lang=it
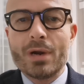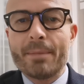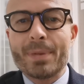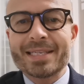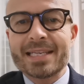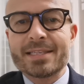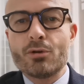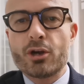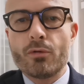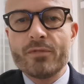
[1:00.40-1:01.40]
una
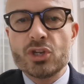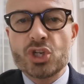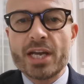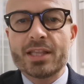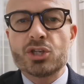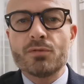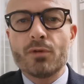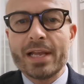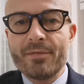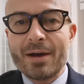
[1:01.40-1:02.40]
prestazione convincente, ci
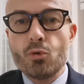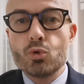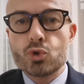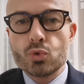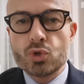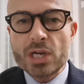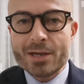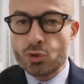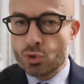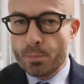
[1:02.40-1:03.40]
voleva un
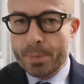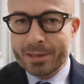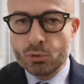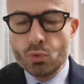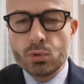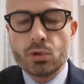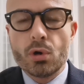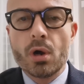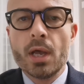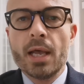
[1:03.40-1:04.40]
successo
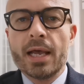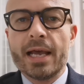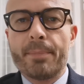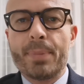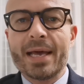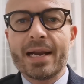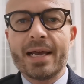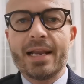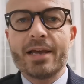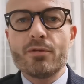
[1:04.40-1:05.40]
soprattutto eh,
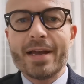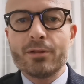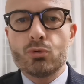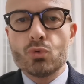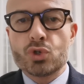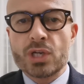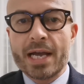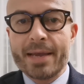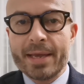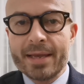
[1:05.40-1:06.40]
per la Juventus
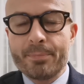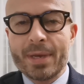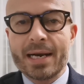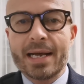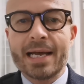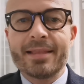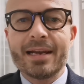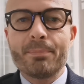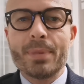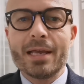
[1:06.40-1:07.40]
e per
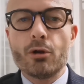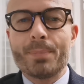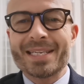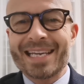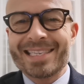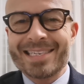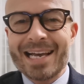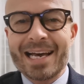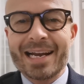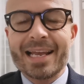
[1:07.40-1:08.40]
Andrea Pirlo per
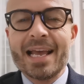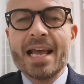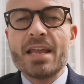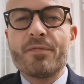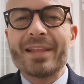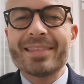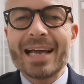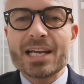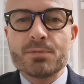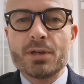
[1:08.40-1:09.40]
scacciare i
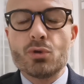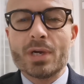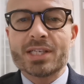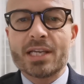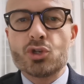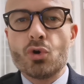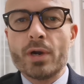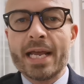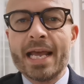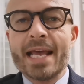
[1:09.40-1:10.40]
fantasmi di una
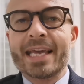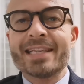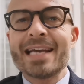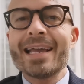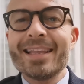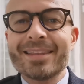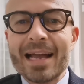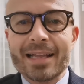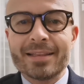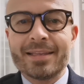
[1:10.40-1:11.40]
stagione che già in in
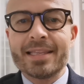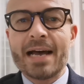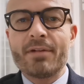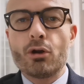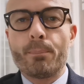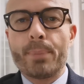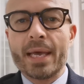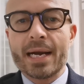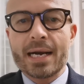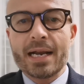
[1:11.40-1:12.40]
tanti davano
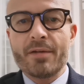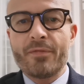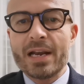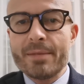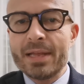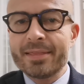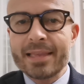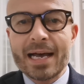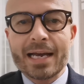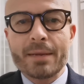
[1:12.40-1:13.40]
per
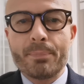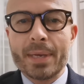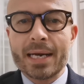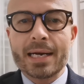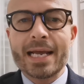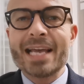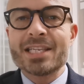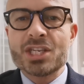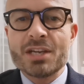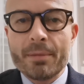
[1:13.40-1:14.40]
fallimentare, per
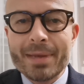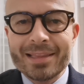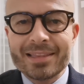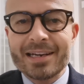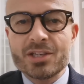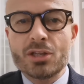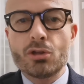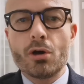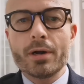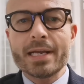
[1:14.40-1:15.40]
eccessivamente
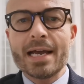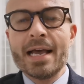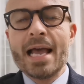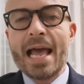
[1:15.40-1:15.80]
transitoria,